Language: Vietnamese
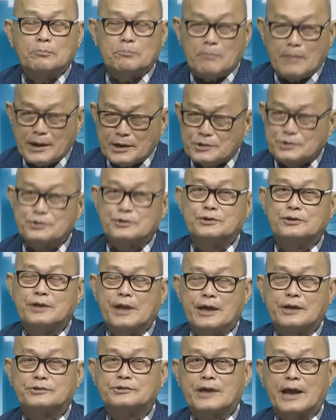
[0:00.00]
máy sử
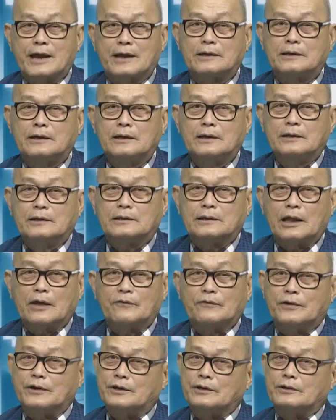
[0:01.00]
để sẵn tại
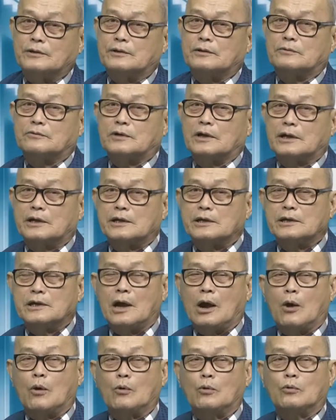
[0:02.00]
vì cái khí
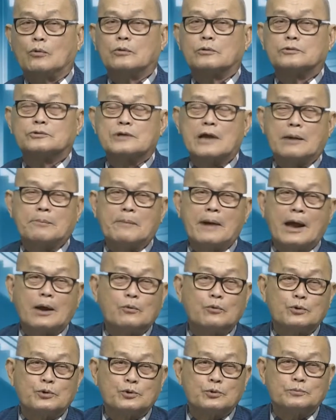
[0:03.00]
hậu sa mạc
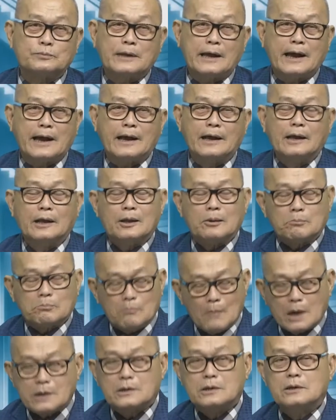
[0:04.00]
của chúng ta
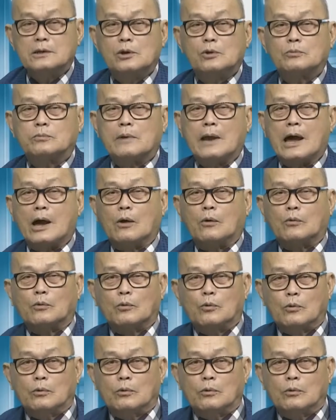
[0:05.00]
bất cứ lúc nào